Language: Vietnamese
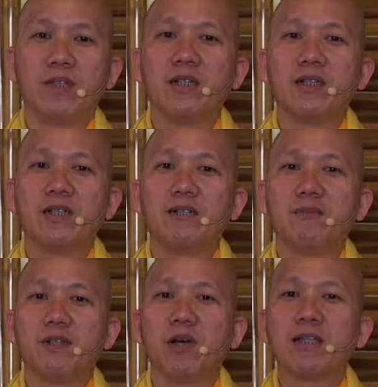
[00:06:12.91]
cho nên đó,
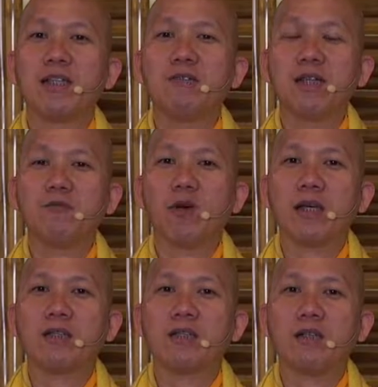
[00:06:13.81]
mình quán chiếu nghiệp
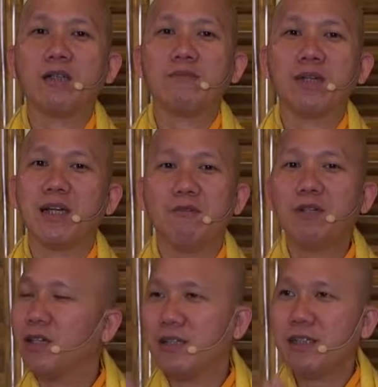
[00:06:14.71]
quả thường đó mình
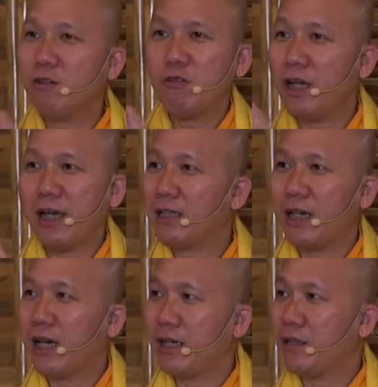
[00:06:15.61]
không có nghĩ xấu với ác
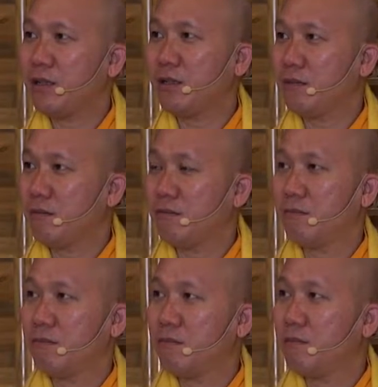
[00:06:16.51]
về ai hết trơn
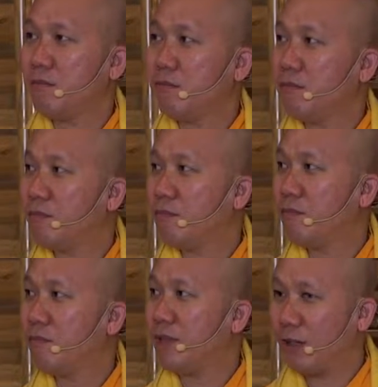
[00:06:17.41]

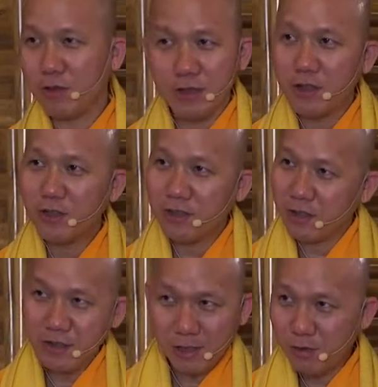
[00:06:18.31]
dầu người đó đối
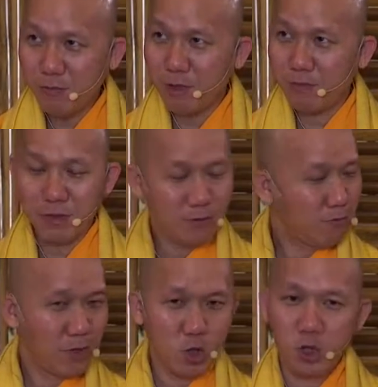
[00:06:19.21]
xử xấu với mình mình
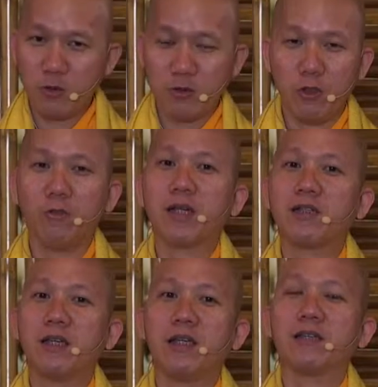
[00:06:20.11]
cũng dùng
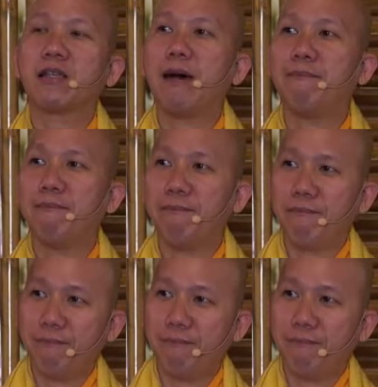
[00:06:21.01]
cái thiện tâm